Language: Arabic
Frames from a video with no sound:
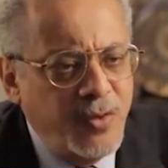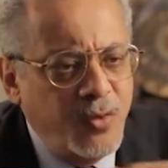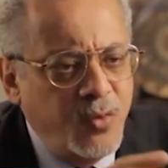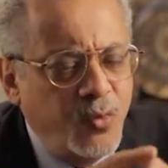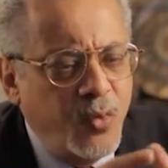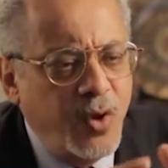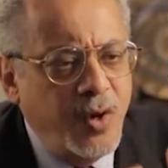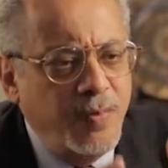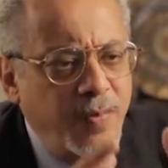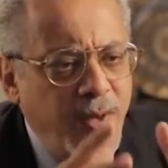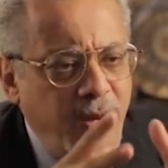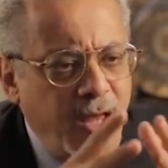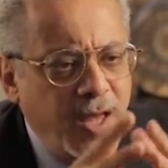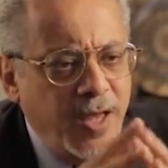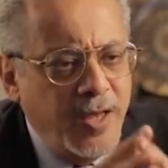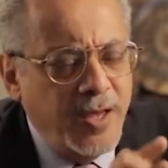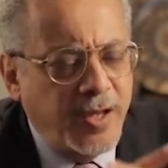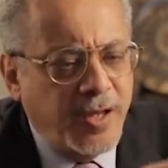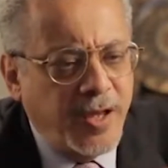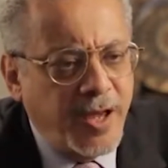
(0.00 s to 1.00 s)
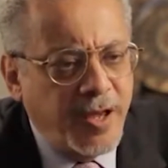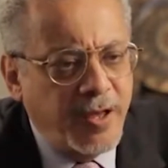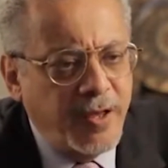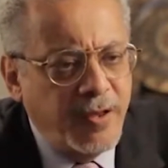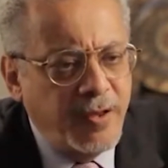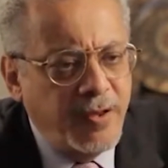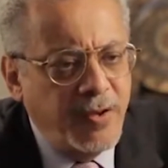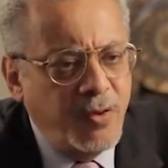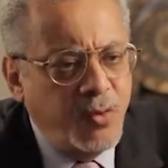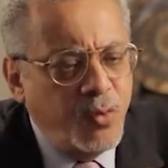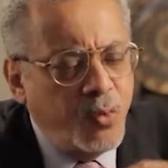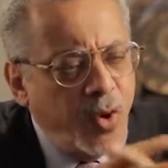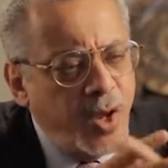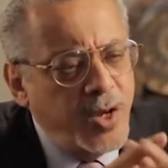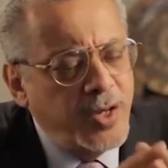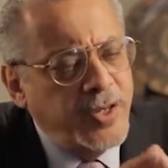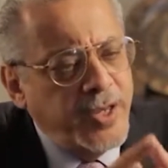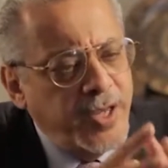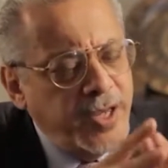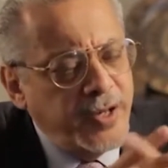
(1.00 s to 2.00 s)
والملائكة
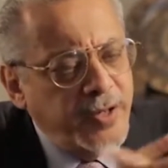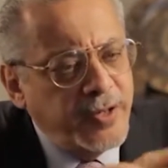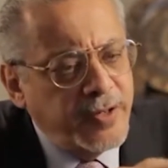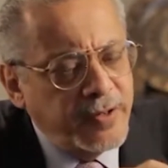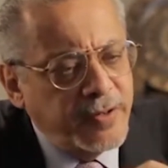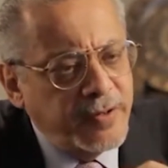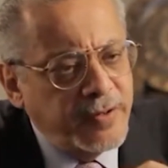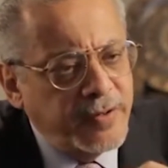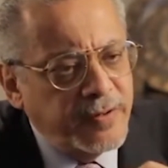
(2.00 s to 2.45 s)
والجن